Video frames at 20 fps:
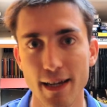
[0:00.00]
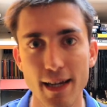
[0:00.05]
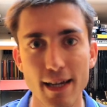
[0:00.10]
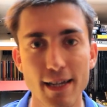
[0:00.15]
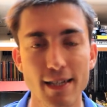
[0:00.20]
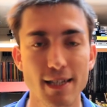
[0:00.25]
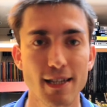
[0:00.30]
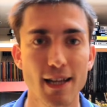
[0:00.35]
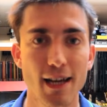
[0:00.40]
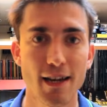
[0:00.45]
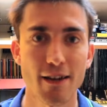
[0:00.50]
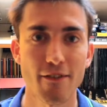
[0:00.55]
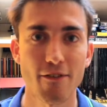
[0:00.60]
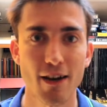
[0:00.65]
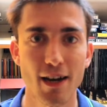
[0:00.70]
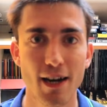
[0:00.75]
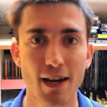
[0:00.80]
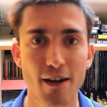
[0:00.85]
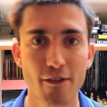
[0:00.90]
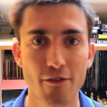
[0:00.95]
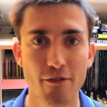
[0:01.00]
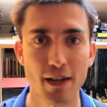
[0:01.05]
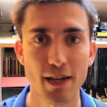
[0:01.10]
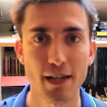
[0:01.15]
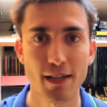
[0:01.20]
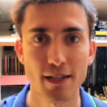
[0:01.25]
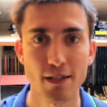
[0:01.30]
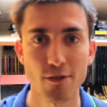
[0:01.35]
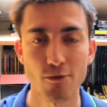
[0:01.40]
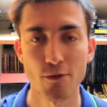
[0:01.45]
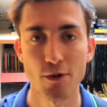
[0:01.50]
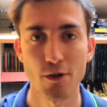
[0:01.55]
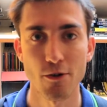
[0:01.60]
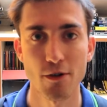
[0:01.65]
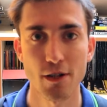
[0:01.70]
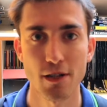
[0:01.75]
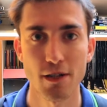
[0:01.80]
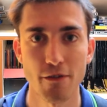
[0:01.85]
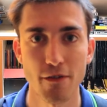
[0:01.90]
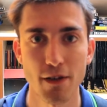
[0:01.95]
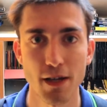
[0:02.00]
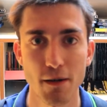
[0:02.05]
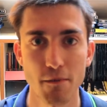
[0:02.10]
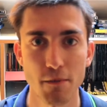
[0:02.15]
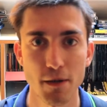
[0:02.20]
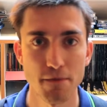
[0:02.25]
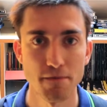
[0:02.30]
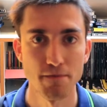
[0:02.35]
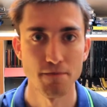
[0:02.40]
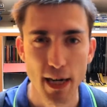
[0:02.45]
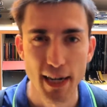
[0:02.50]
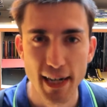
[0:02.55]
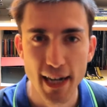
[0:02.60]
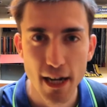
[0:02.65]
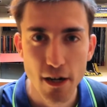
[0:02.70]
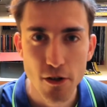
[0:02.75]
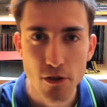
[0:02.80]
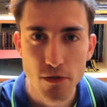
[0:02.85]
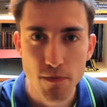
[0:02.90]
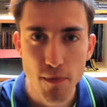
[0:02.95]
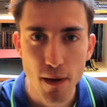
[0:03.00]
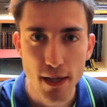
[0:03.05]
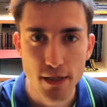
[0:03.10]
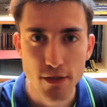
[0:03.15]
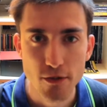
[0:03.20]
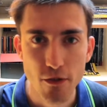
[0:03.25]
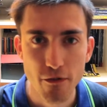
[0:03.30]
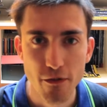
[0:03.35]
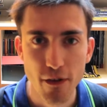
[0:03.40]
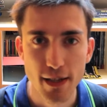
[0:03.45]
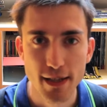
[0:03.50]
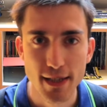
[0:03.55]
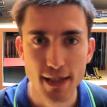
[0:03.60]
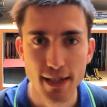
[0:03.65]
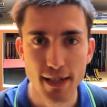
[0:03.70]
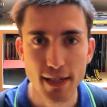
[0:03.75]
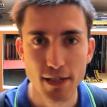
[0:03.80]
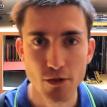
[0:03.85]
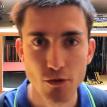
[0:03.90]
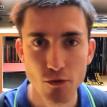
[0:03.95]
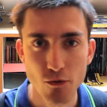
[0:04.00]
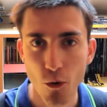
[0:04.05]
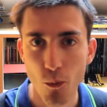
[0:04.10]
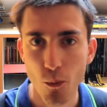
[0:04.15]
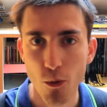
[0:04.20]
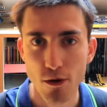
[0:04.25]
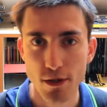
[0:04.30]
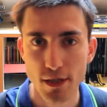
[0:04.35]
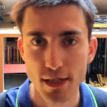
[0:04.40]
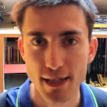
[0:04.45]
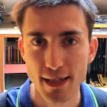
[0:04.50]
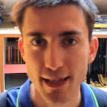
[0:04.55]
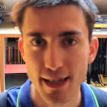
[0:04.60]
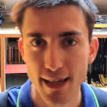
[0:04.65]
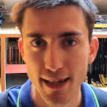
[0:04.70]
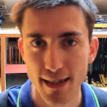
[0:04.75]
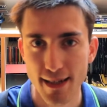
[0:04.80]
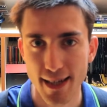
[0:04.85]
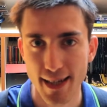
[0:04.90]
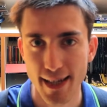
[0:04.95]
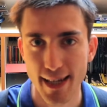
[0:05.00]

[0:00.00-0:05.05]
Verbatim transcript: riesce ad arrivare alla fine di due ore di film. Nello spazio infatti nessuno può sentirti